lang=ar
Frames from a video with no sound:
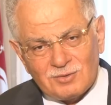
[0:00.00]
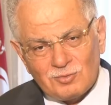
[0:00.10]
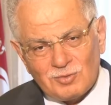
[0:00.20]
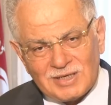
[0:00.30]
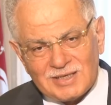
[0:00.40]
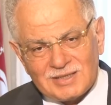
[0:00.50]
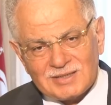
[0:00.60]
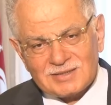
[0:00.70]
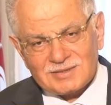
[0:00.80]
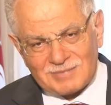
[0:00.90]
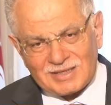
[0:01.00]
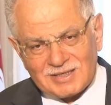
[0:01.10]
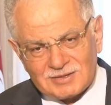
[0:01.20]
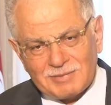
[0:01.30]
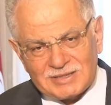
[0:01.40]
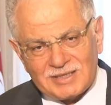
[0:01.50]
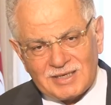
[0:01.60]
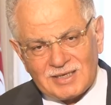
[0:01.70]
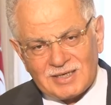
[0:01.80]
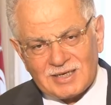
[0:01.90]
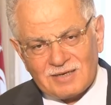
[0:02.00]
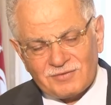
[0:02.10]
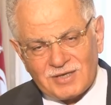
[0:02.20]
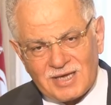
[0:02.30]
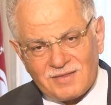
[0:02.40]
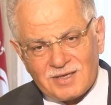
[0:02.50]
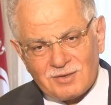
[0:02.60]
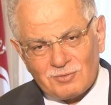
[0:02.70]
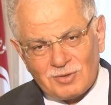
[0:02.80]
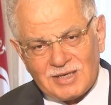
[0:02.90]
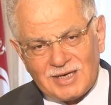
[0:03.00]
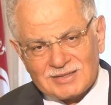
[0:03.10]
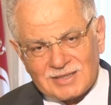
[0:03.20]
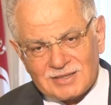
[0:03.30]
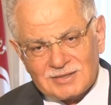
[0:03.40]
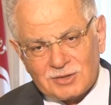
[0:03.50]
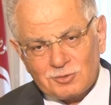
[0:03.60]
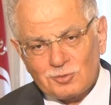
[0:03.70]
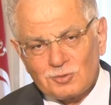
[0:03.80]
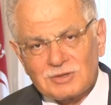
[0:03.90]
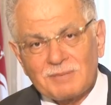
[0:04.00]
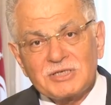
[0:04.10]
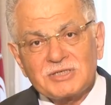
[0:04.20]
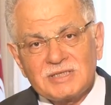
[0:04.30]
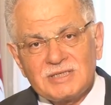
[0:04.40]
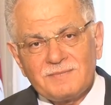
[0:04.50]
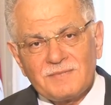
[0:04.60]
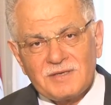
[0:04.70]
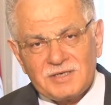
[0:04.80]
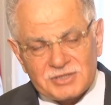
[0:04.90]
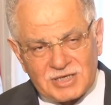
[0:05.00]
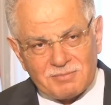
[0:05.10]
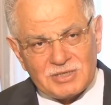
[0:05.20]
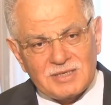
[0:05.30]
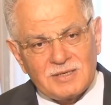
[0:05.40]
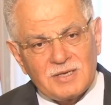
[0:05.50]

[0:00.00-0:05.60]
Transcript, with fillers: ومعناها تبادلنا الاراء في هذا واعتقد انه تمشي ايجابي